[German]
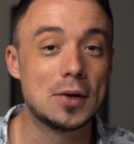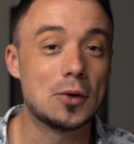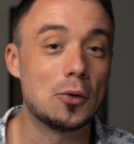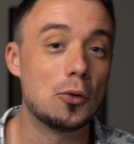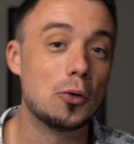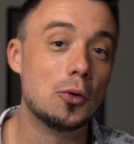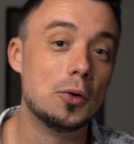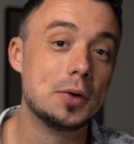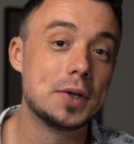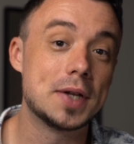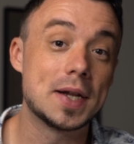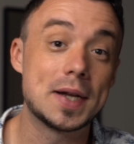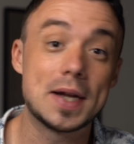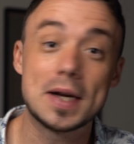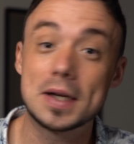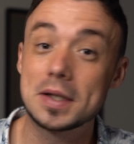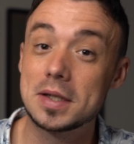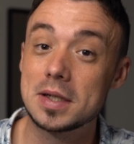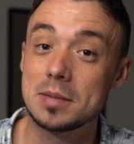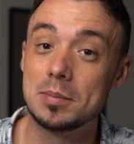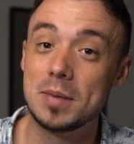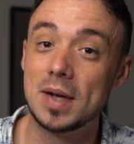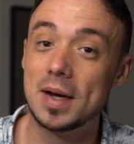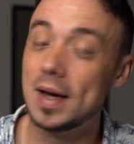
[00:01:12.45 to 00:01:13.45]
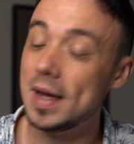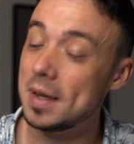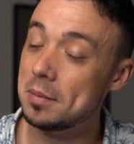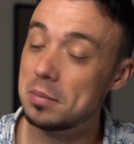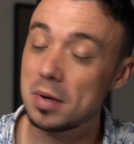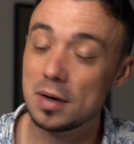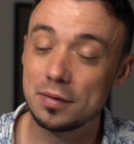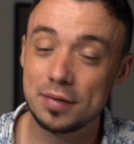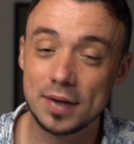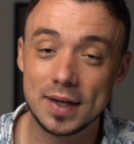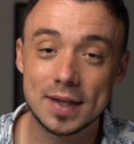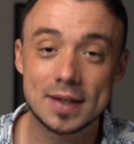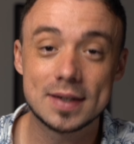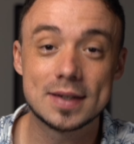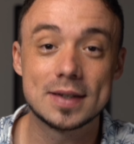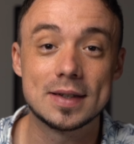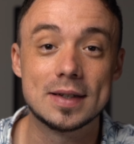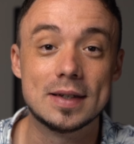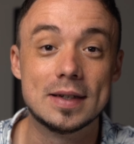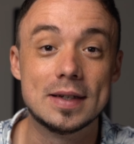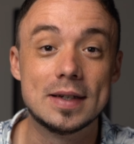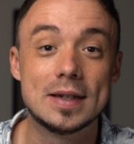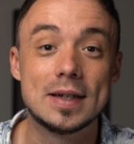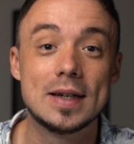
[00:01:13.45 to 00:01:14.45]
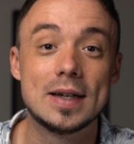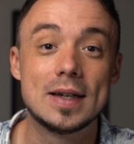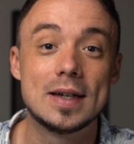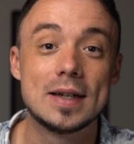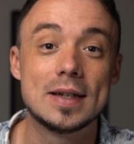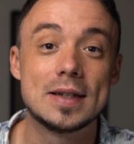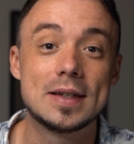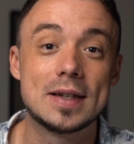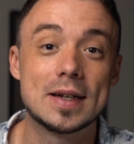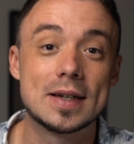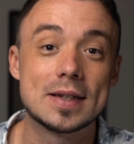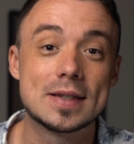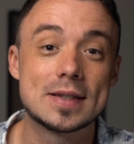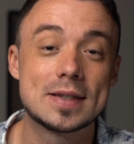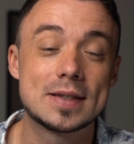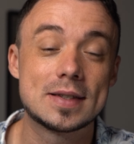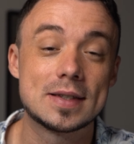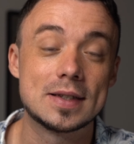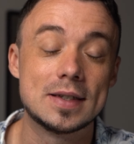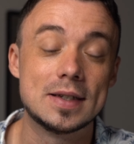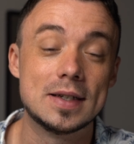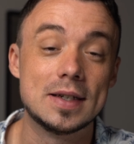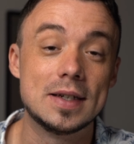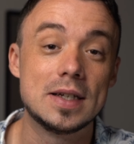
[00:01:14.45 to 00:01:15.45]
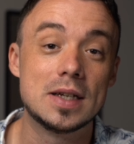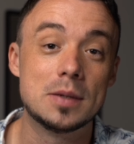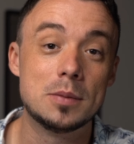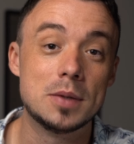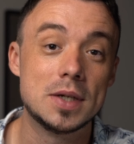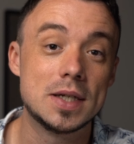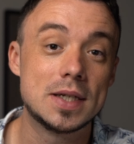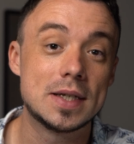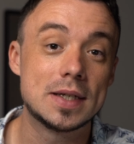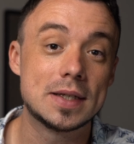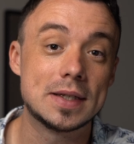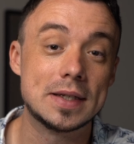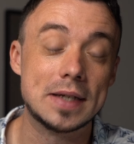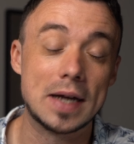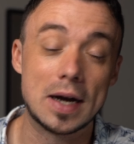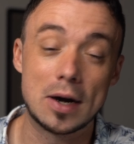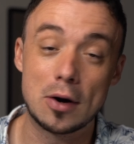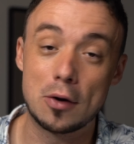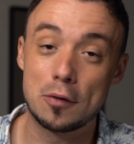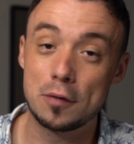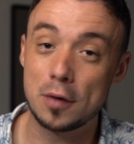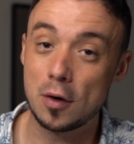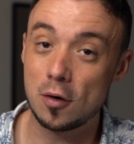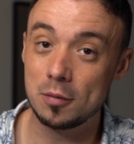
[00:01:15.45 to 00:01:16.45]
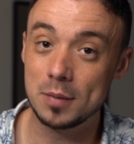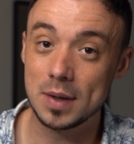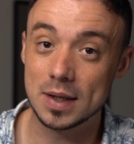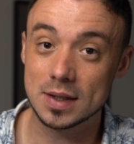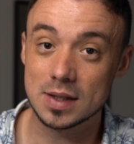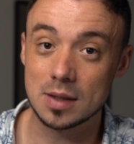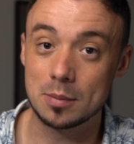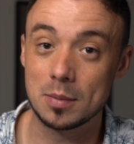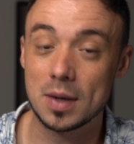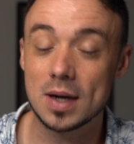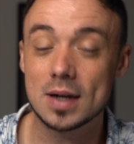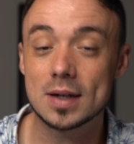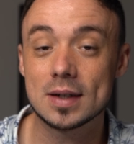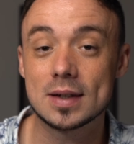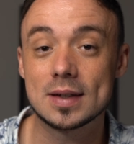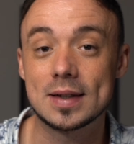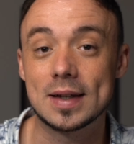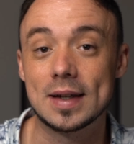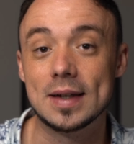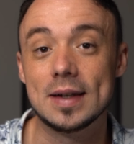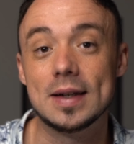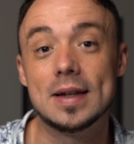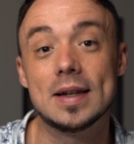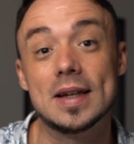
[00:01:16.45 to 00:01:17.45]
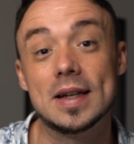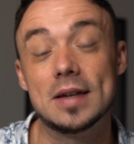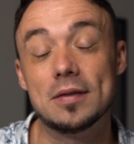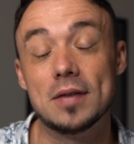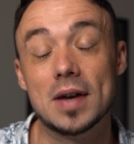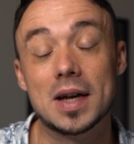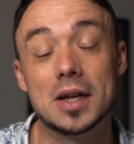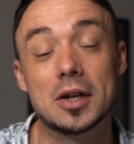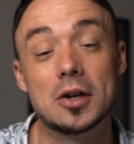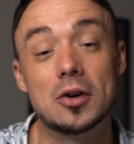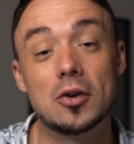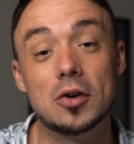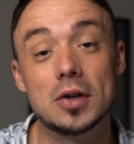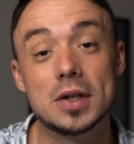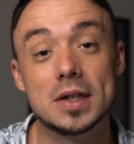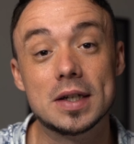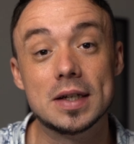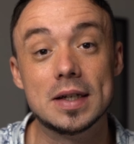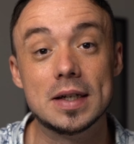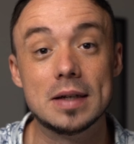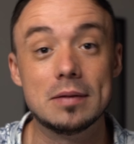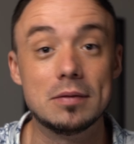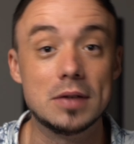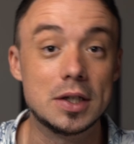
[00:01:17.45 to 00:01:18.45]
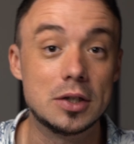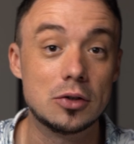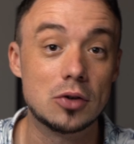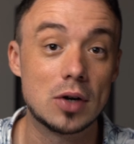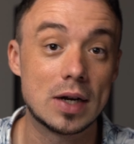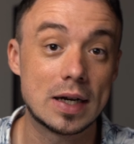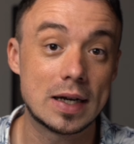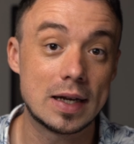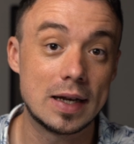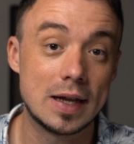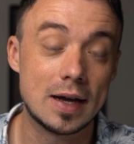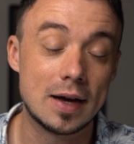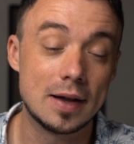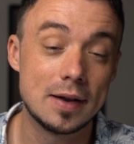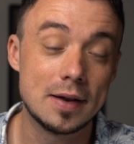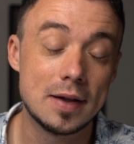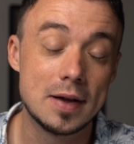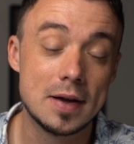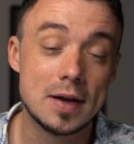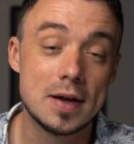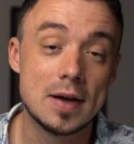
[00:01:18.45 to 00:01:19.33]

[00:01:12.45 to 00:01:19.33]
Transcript: Und da dachte ich mir, hey, perfekt, äh, dass äh, ihr mich darauf aufmerksam macht, denn ich werde euch in dem Video erklären,